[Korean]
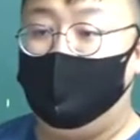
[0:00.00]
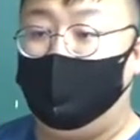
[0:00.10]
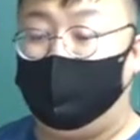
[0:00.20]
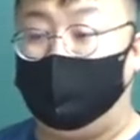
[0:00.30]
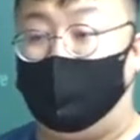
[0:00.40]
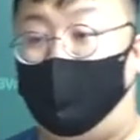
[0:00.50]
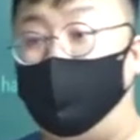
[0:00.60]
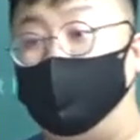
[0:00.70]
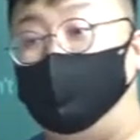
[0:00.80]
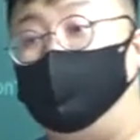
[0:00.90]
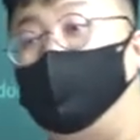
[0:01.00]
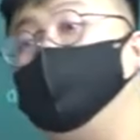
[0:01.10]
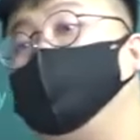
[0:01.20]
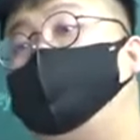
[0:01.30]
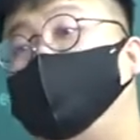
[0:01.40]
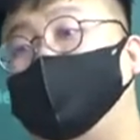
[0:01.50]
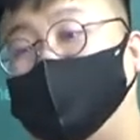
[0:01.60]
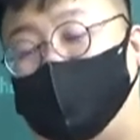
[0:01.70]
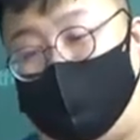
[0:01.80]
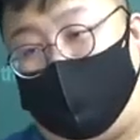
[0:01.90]
그러니까 오히려 누워
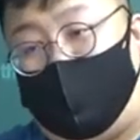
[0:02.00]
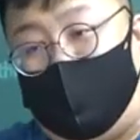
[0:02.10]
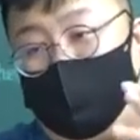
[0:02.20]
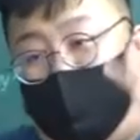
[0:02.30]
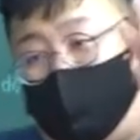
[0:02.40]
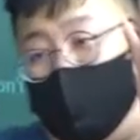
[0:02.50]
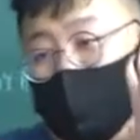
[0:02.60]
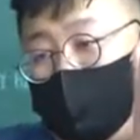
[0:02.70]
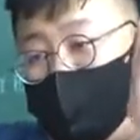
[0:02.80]
눕혀놓지. 매달리면 엄마가